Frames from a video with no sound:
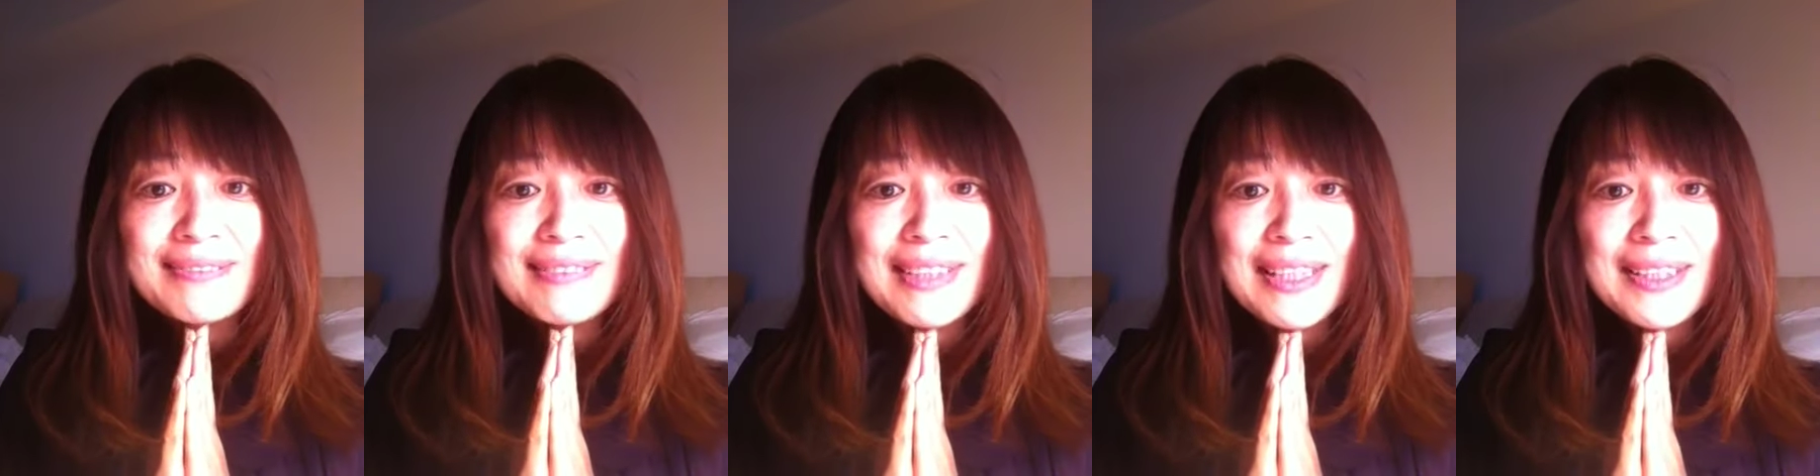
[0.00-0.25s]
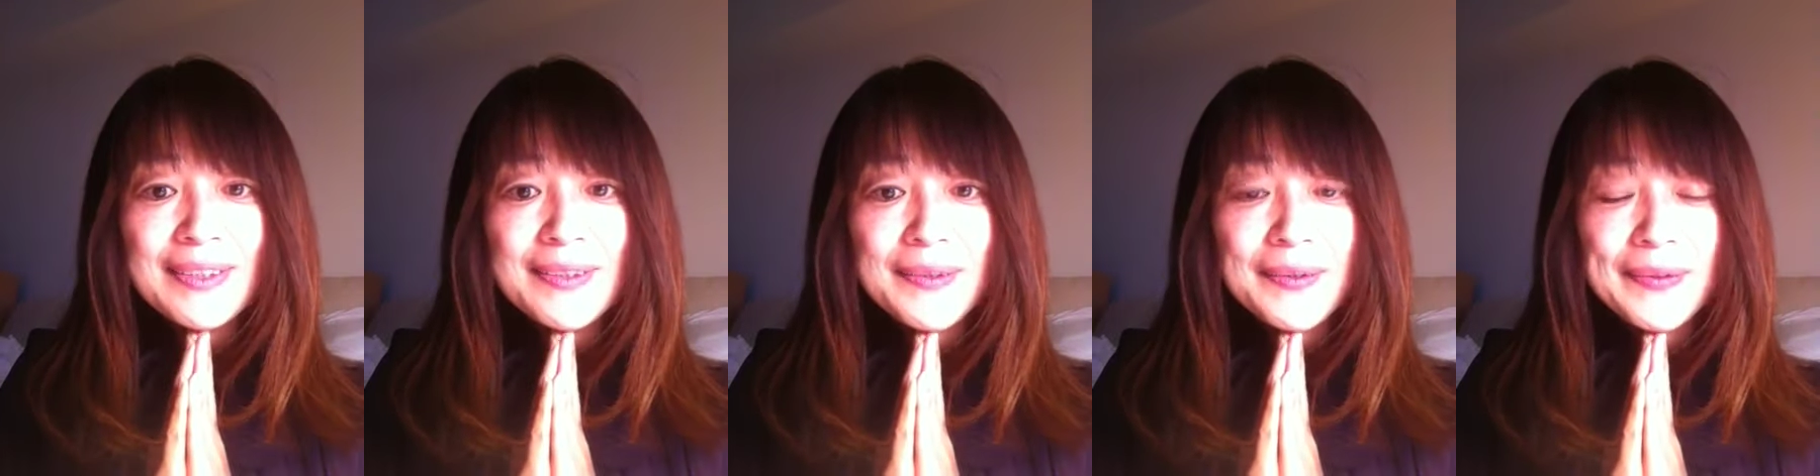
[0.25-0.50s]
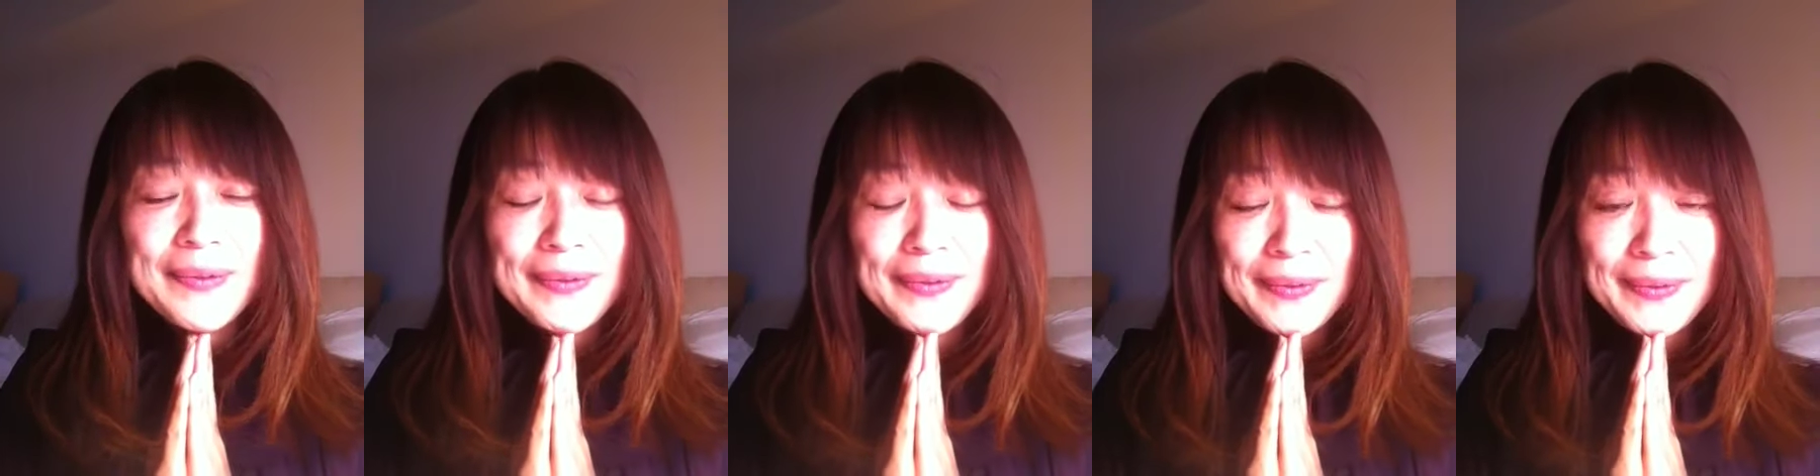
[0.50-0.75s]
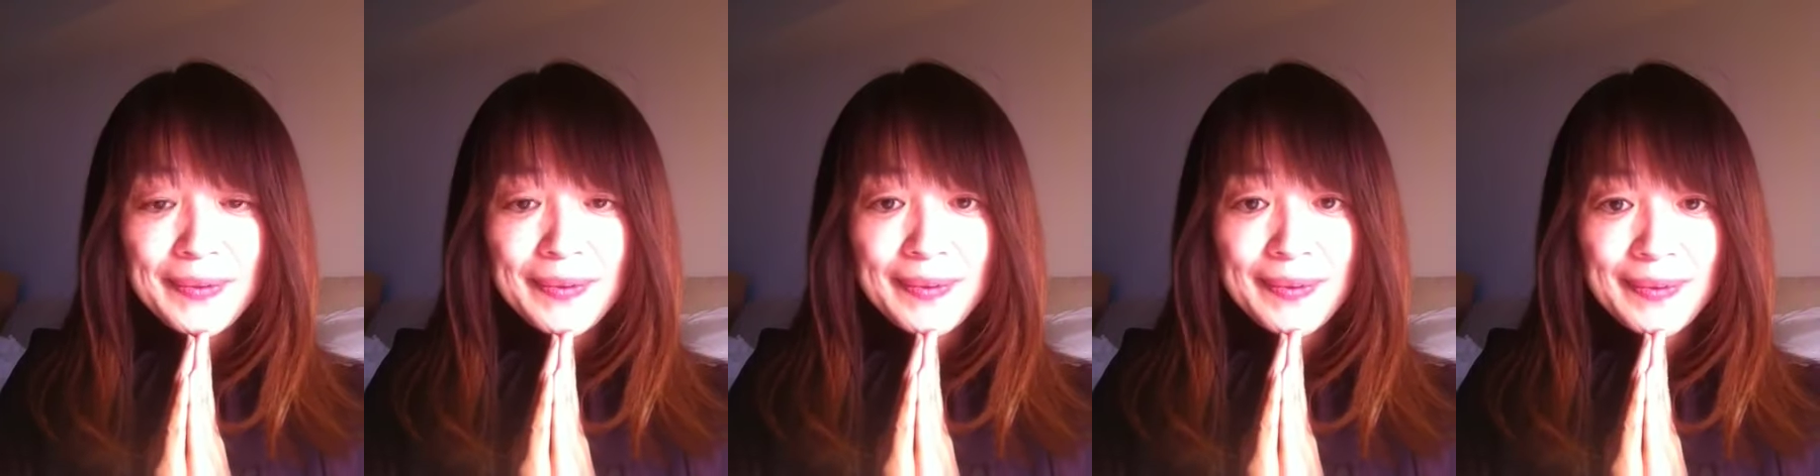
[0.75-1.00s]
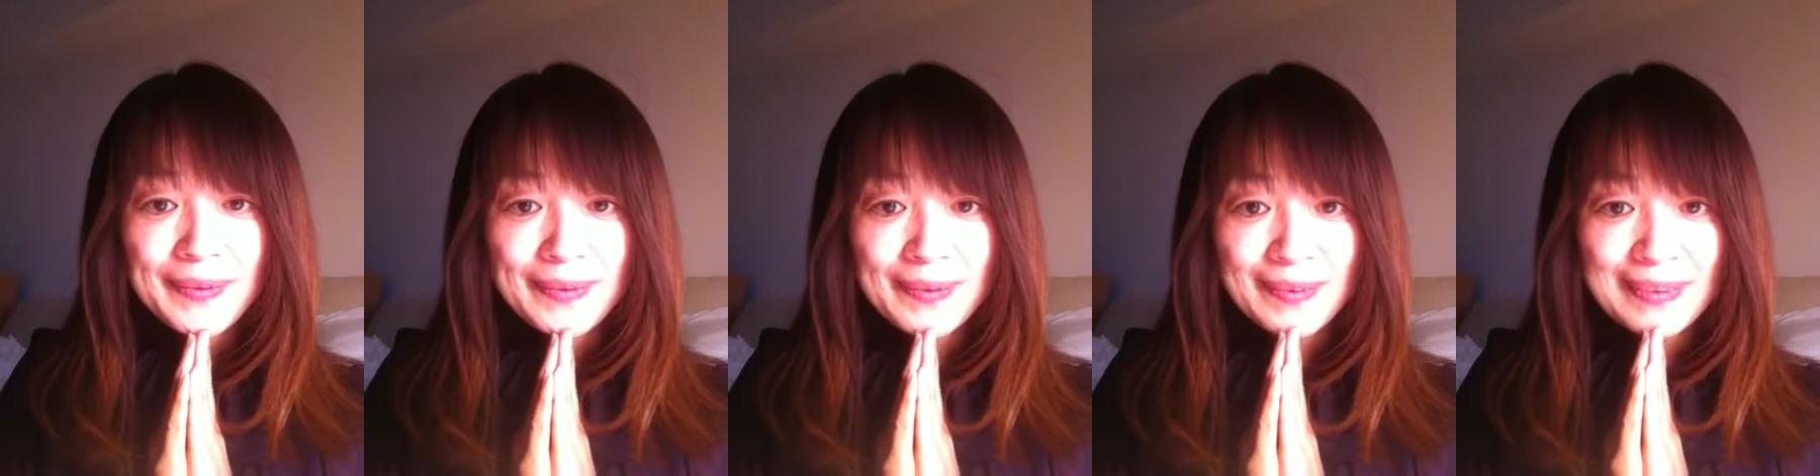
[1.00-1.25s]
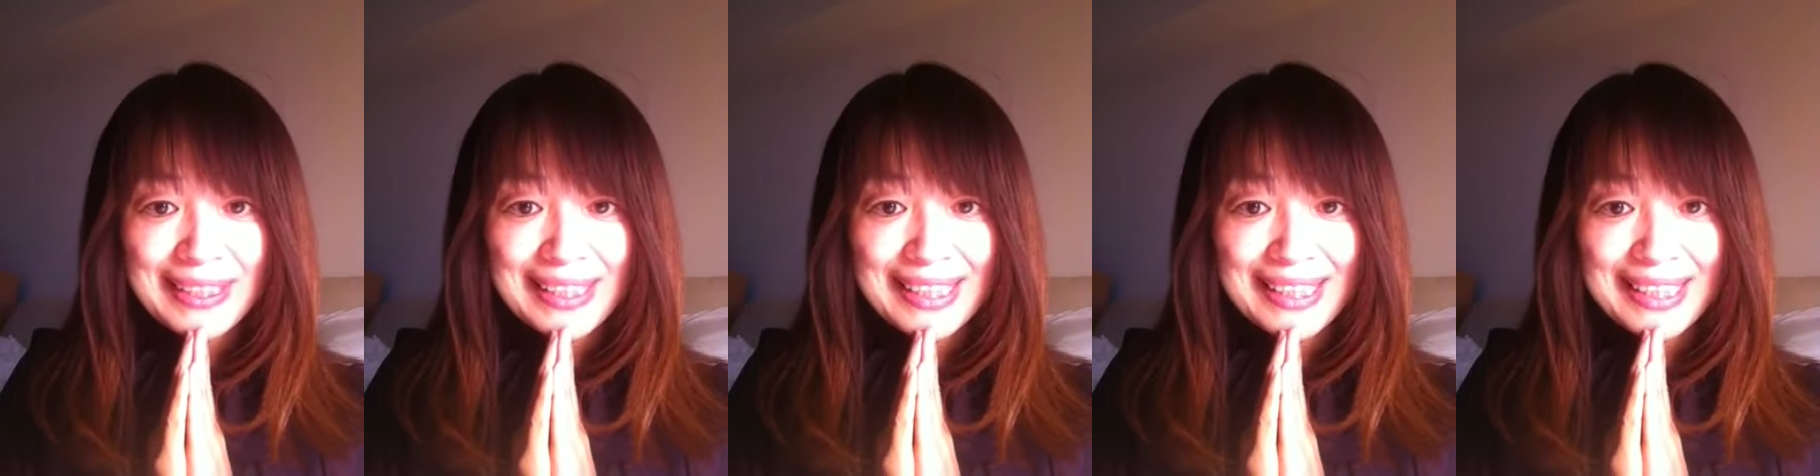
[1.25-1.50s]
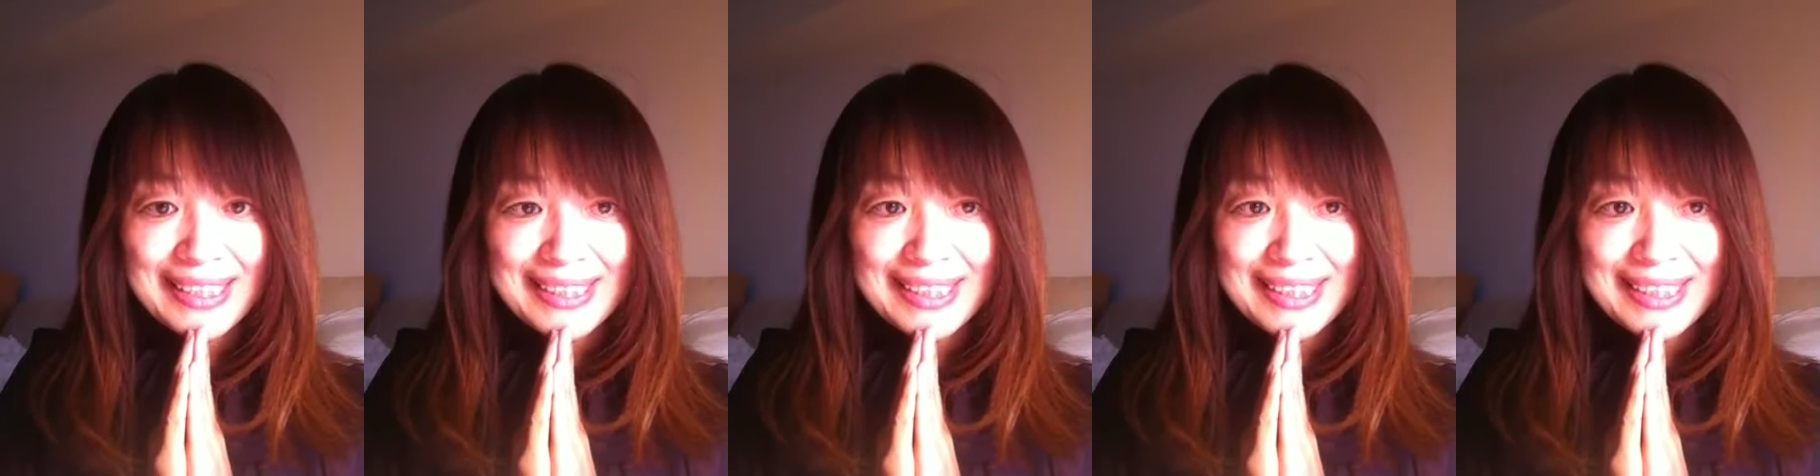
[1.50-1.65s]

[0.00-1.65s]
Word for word: 展という本の中